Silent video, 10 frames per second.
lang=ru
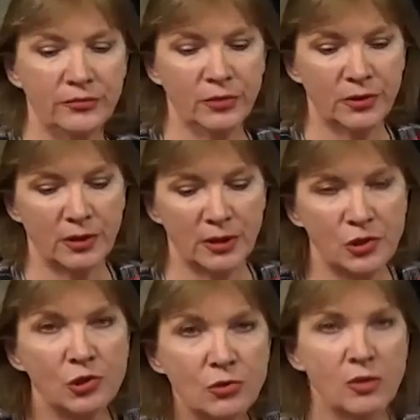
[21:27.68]
вот
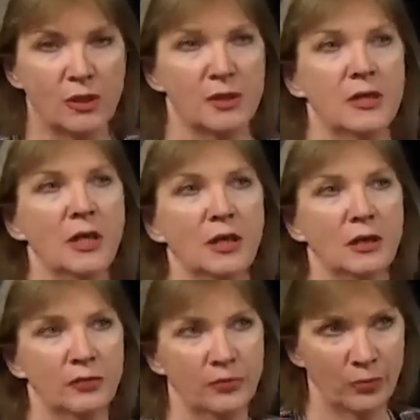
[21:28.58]
еще раз,
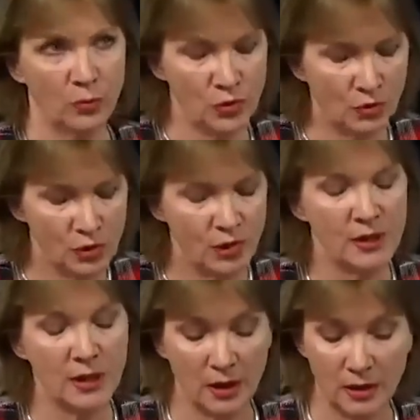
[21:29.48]
э,
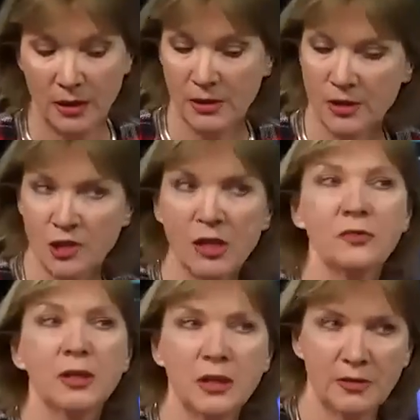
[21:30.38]
учтя и держа в
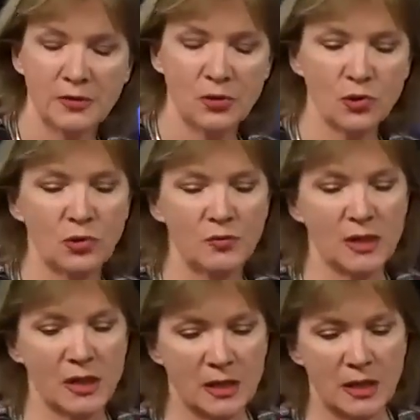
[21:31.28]
голове все, что вы
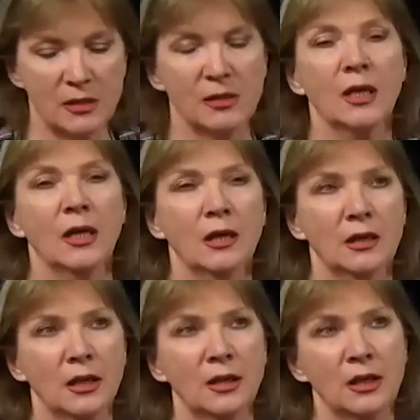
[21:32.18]
сказали о, а,
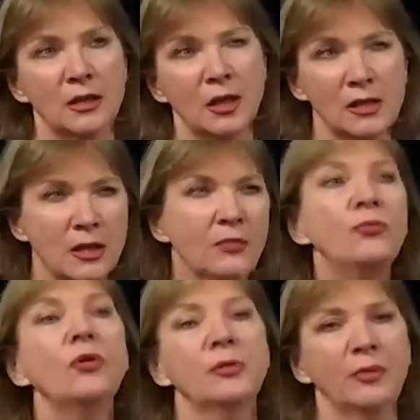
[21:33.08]
а, о, о тех
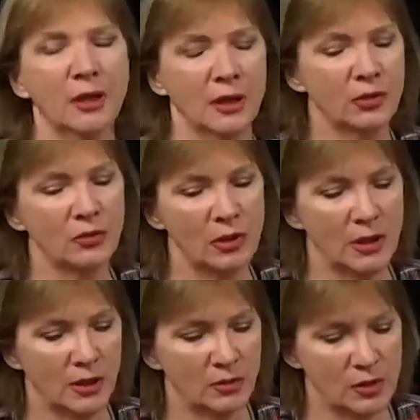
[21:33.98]
формах контроля,
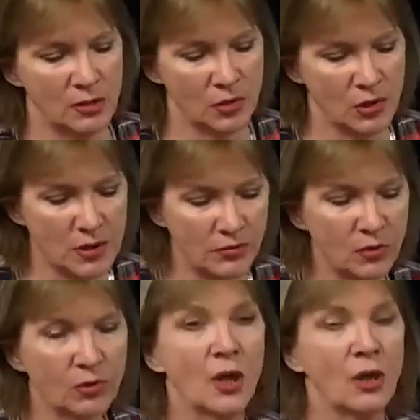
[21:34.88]
которые
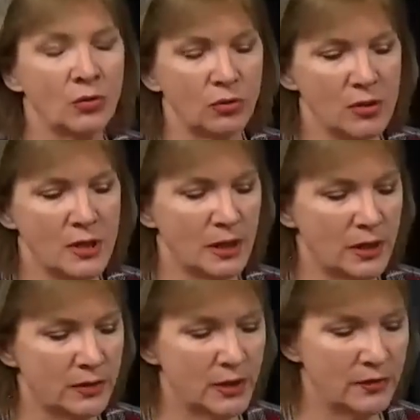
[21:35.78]
существуют у
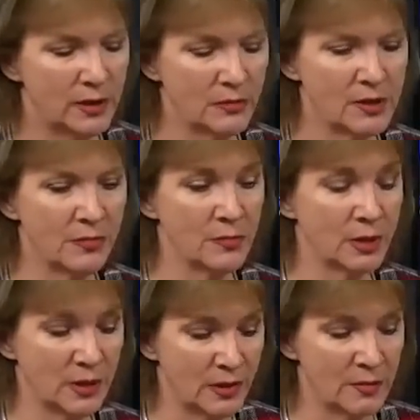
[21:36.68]
Росархива над ведомствами,
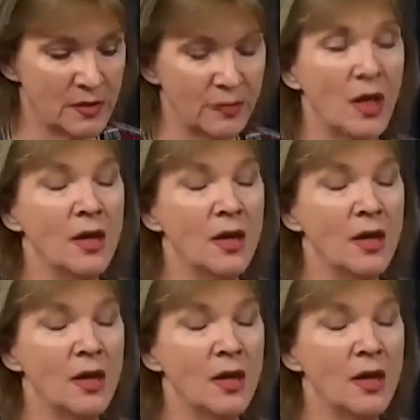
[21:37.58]
над ведомствами